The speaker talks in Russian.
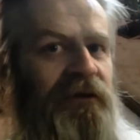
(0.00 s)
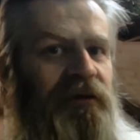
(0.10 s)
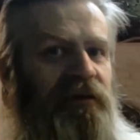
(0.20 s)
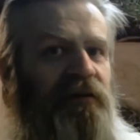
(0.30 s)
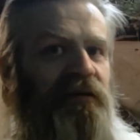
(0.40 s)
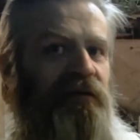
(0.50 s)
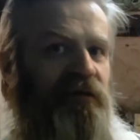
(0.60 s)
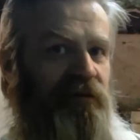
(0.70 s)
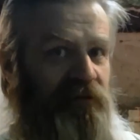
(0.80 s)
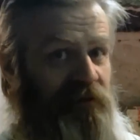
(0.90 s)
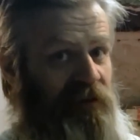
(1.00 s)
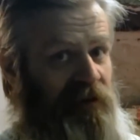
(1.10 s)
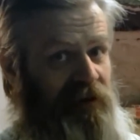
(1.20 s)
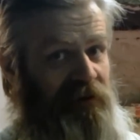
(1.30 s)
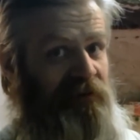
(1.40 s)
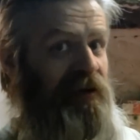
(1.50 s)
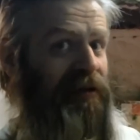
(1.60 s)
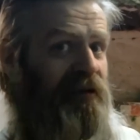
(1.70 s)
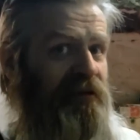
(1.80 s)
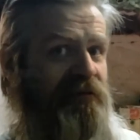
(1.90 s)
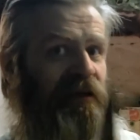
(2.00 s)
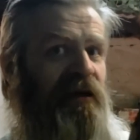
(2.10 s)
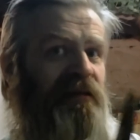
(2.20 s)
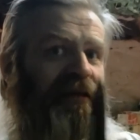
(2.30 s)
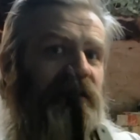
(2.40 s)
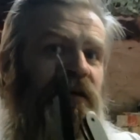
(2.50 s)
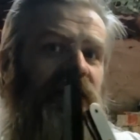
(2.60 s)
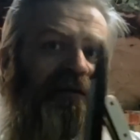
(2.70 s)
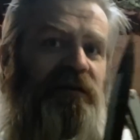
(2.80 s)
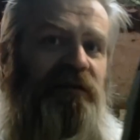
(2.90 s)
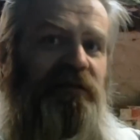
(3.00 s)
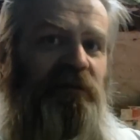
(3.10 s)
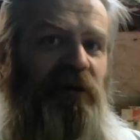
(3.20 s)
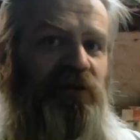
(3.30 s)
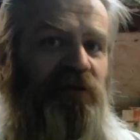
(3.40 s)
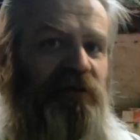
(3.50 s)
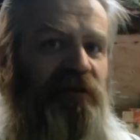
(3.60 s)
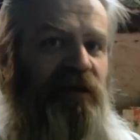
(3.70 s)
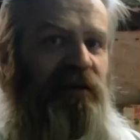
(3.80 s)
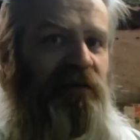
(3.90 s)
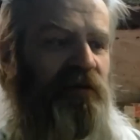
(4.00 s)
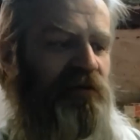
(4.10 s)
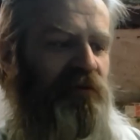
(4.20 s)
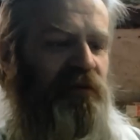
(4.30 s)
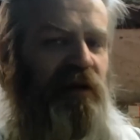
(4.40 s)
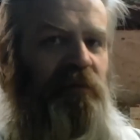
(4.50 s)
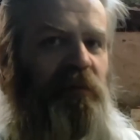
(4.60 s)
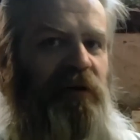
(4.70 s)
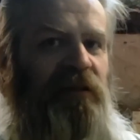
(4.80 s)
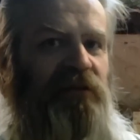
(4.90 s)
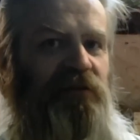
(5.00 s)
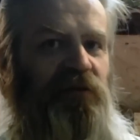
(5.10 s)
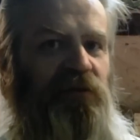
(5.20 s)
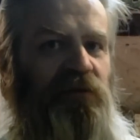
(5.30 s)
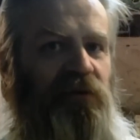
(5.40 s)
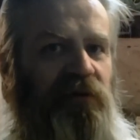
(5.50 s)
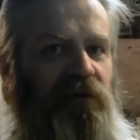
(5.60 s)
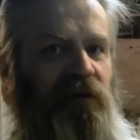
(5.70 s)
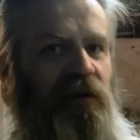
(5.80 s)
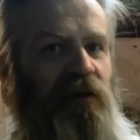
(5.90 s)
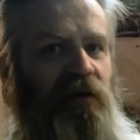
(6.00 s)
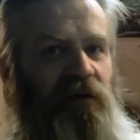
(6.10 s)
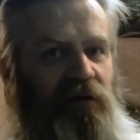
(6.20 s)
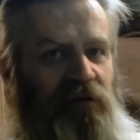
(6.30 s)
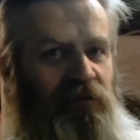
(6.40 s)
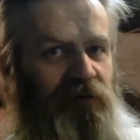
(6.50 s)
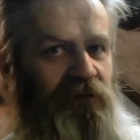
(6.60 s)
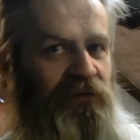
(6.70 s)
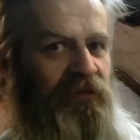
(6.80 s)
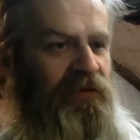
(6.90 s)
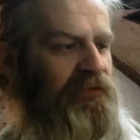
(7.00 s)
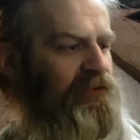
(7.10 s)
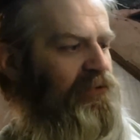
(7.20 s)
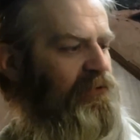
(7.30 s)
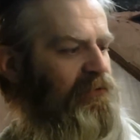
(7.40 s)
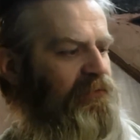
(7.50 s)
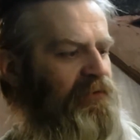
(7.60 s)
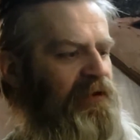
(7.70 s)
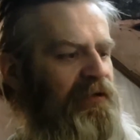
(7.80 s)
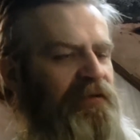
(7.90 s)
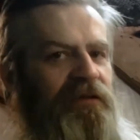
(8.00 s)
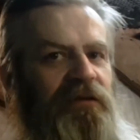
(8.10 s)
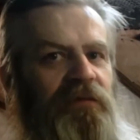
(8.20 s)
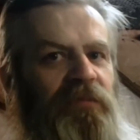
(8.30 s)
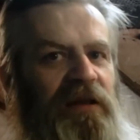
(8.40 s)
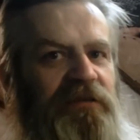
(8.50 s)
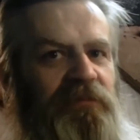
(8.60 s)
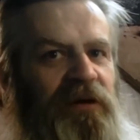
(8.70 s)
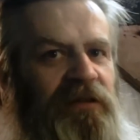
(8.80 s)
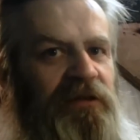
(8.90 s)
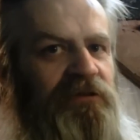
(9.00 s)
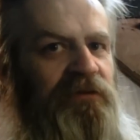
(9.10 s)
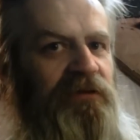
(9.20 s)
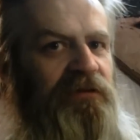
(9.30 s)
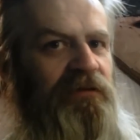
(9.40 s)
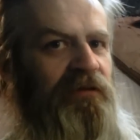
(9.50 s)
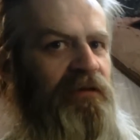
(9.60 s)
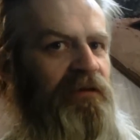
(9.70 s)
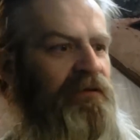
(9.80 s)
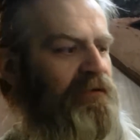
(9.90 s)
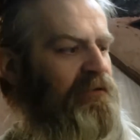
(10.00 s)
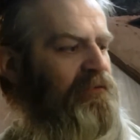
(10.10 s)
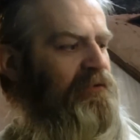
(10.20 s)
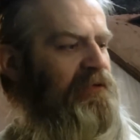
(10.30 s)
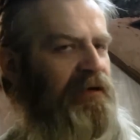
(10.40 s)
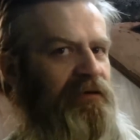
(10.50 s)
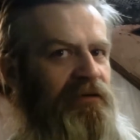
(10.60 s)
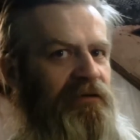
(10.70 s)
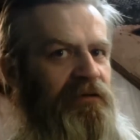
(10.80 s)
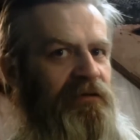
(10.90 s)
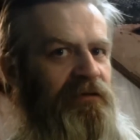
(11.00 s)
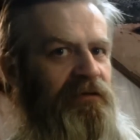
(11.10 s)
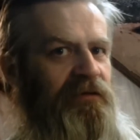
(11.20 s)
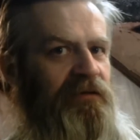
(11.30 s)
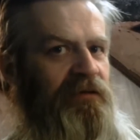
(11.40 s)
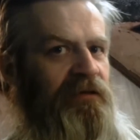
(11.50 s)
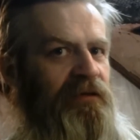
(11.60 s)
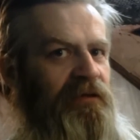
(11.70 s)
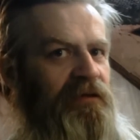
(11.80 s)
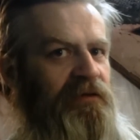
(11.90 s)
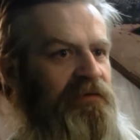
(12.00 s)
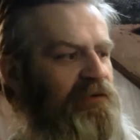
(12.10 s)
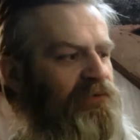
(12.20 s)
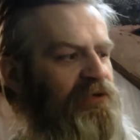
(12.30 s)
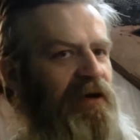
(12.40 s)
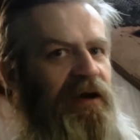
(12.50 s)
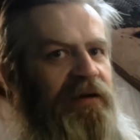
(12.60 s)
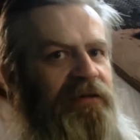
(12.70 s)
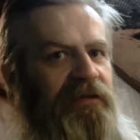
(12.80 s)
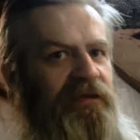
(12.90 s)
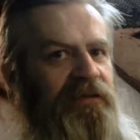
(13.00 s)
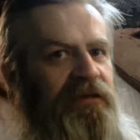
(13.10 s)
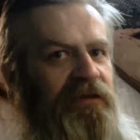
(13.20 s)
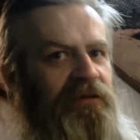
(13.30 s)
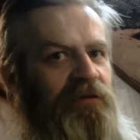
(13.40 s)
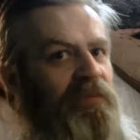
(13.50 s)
И для дальних расстояний делается небольшое затягивание, то есть как бы проглаживание рукой. Э, есть еще вариант пальцем проглаживания. Вот так. Если ручка какая-то хитрая, то